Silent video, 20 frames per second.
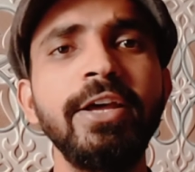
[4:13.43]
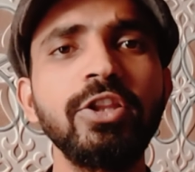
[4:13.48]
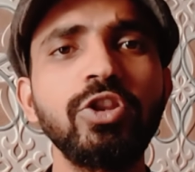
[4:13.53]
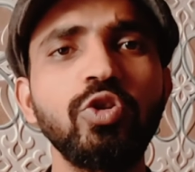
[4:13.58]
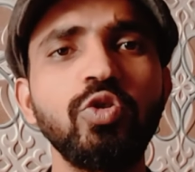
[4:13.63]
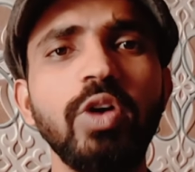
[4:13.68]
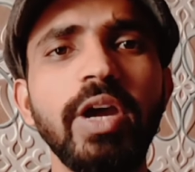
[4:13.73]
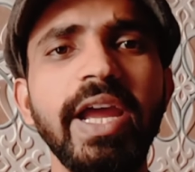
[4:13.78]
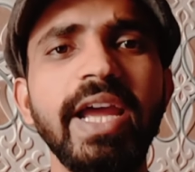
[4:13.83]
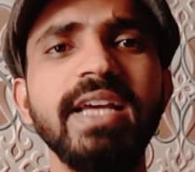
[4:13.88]

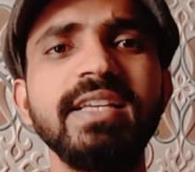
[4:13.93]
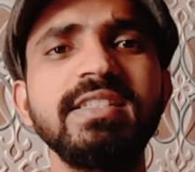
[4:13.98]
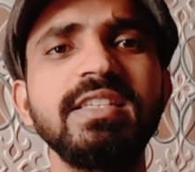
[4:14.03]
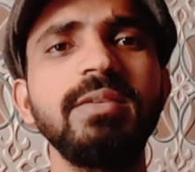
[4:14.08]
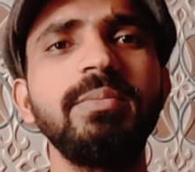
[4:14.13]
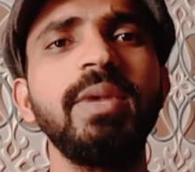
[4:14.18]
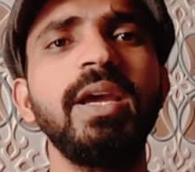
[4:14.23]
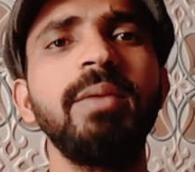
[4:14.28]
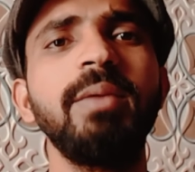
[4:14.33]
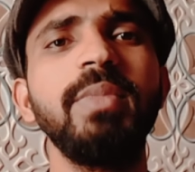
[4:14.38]
तो
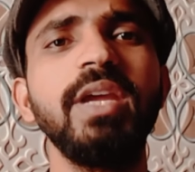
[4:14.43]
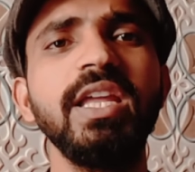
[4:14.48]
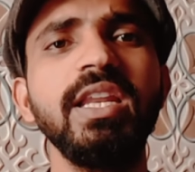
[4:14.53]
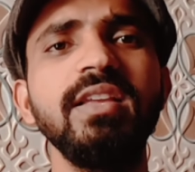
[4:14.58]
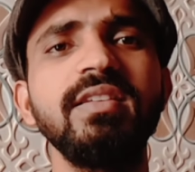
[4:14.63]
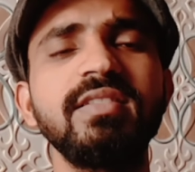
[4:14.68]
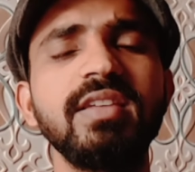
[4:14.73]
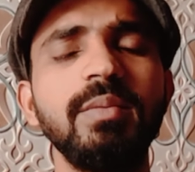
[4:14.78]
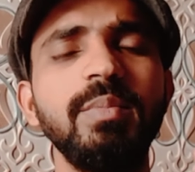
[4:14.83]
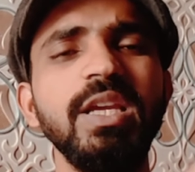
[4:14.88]
ऐसे में
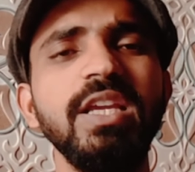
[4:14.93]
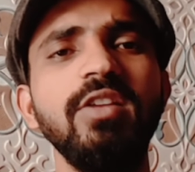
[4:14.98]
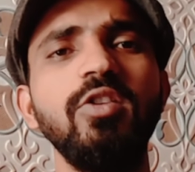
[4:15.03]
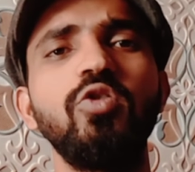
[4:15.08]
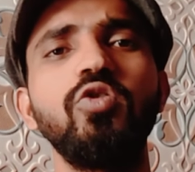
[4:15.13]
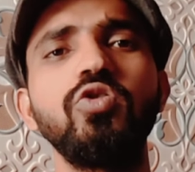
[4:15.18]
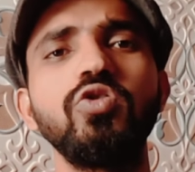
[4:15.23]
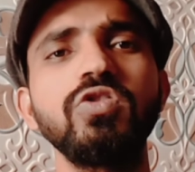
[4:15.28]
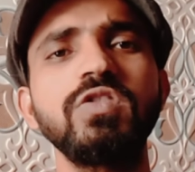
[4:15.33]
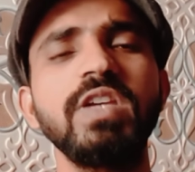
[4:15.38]
मेरी सभी
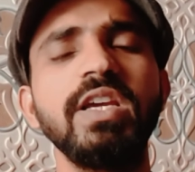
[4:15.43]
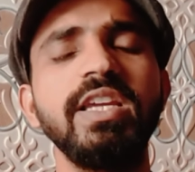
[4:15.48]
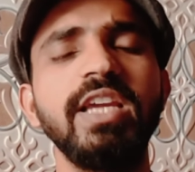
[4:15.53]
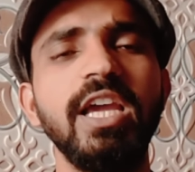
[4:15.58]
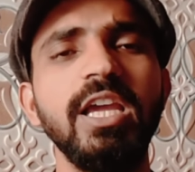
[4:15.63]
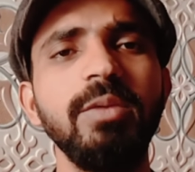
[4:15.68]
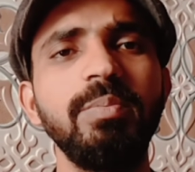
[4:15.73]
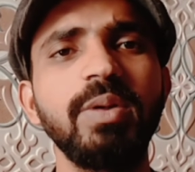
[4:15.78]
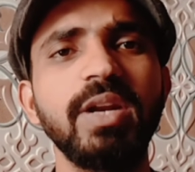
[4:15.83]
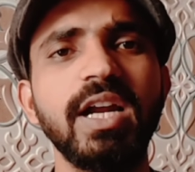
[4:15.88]
लोगों से
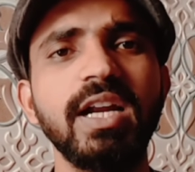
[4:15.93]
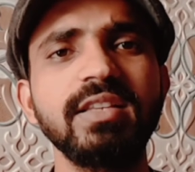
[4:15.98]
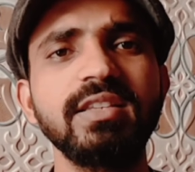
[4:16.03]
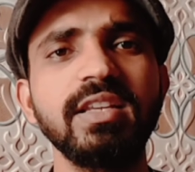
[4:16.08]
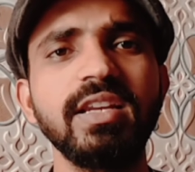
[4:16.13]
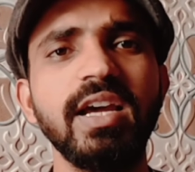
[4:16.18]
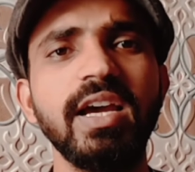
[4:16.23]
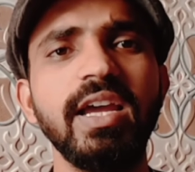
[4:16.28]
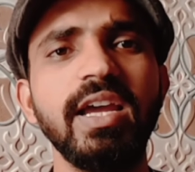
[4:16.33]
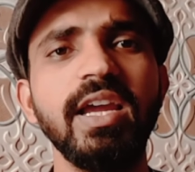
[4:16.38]
यही
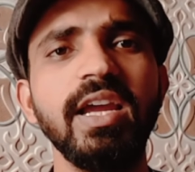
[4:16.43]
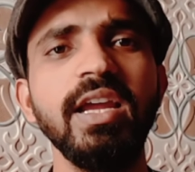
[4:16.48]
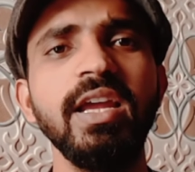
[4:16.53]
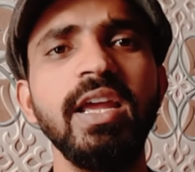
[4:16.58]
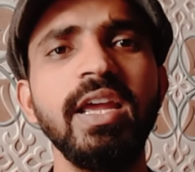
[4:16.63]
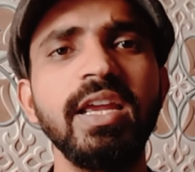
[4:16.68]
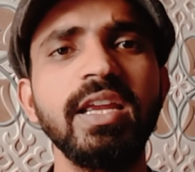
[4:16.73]
प्रार्थना है